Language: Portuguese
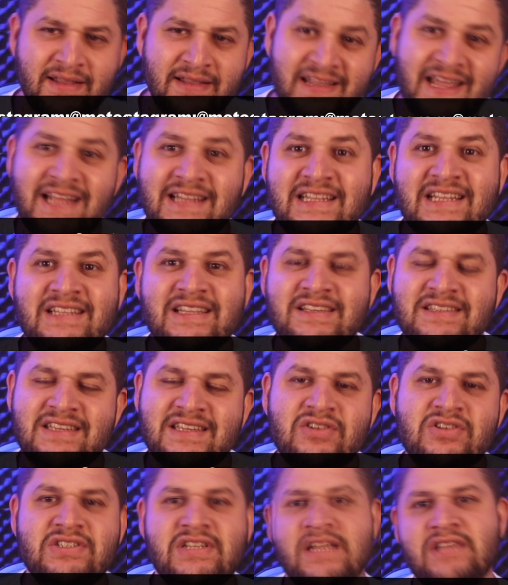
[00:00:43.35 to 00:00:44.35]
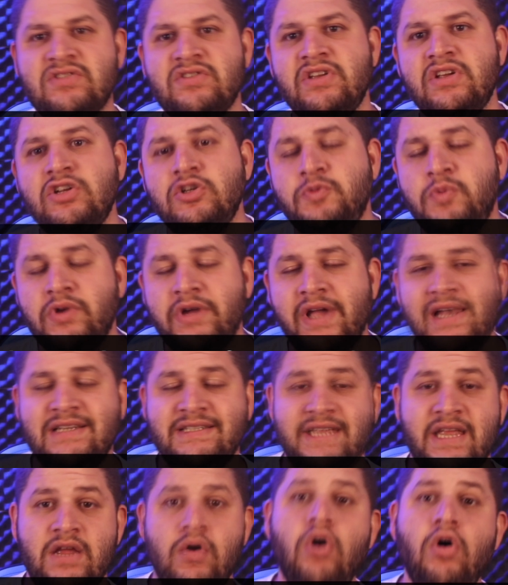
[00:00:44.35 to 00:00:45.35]
Nem tanto assim nos Estados Unidos, porque
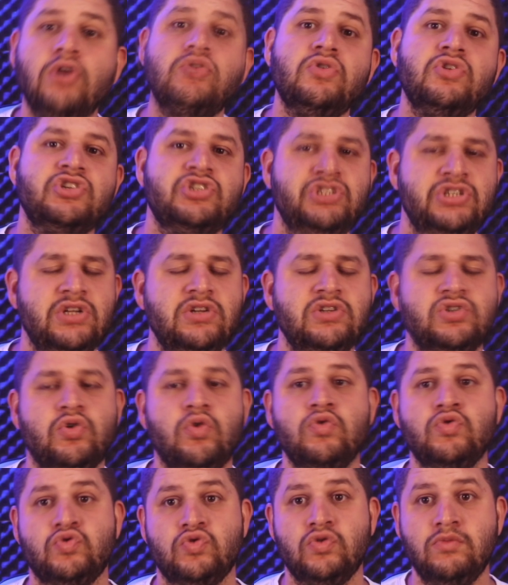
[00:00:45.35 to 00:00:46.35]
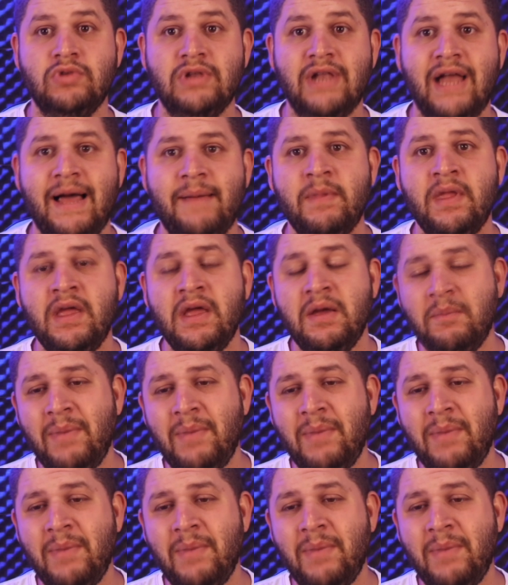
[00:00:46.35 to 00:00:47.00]
eles têm outro estilo de consumo lá,